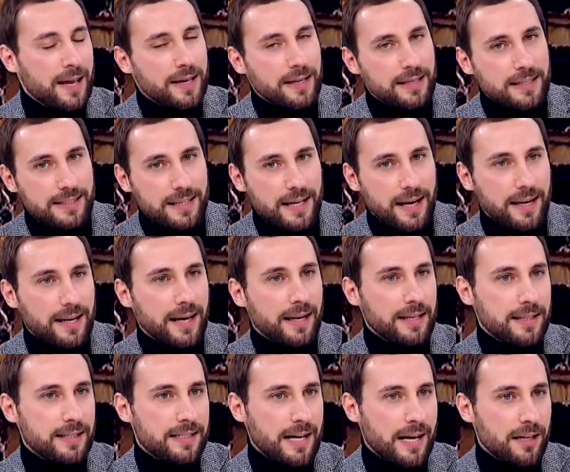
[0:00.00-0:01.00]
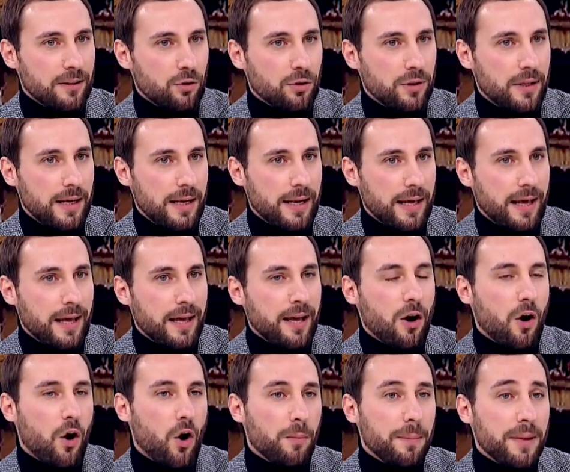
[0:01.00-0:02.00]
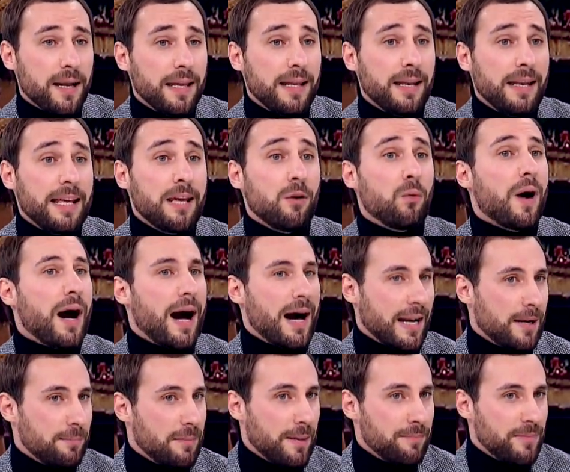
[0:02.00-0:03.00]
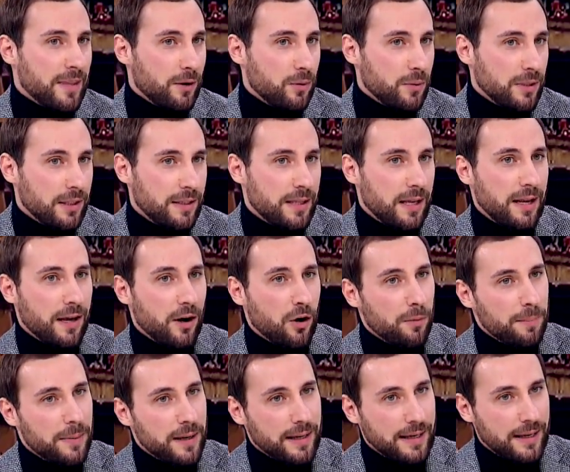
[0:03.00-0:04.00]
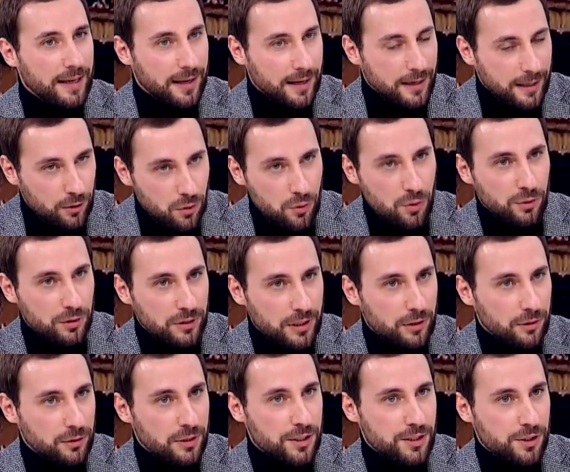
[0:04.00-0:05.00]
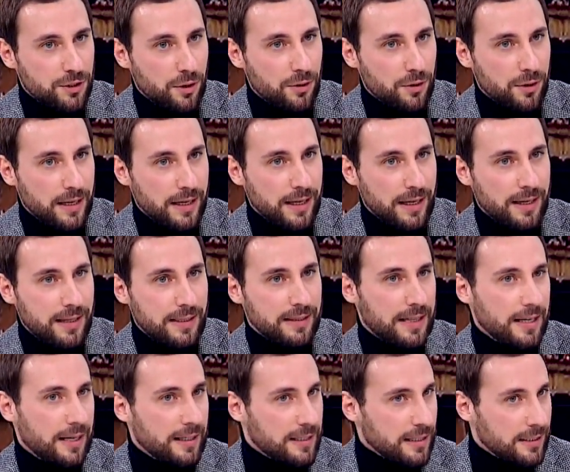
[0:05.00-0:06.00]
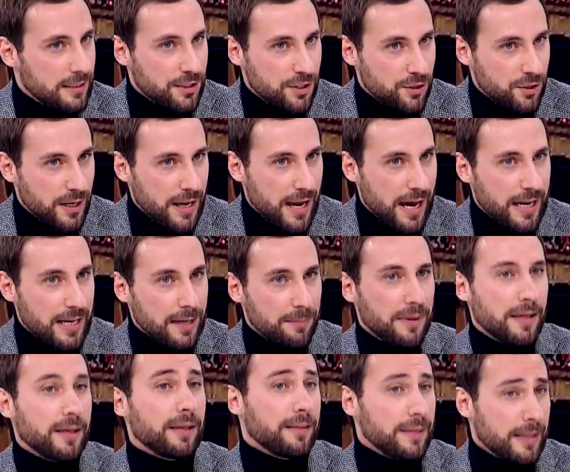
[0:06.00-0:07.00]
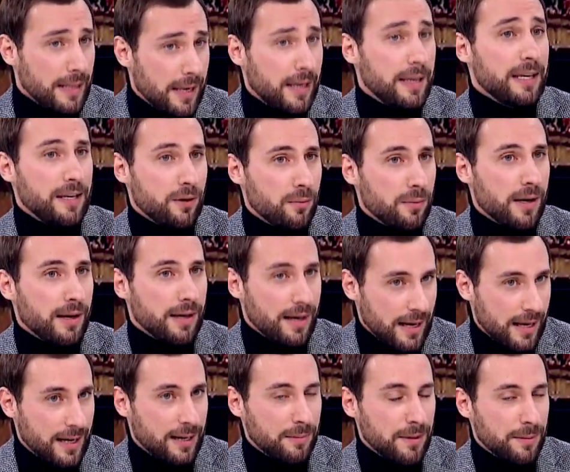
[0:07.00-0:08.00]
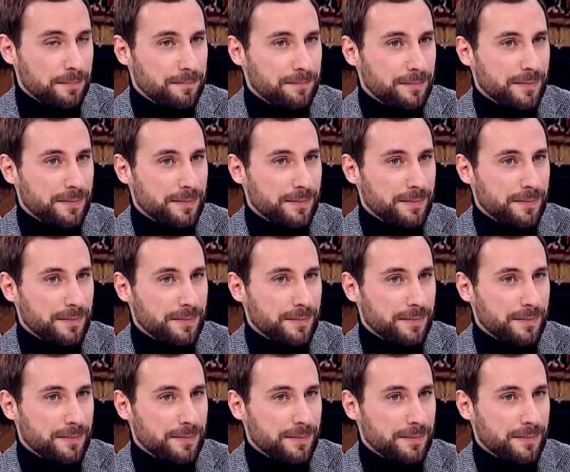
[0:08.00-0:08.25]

che sta realizzando delle opere in lingua araba, quindi delle opere che raccontano di storie della tradizione araba nella lingua araba.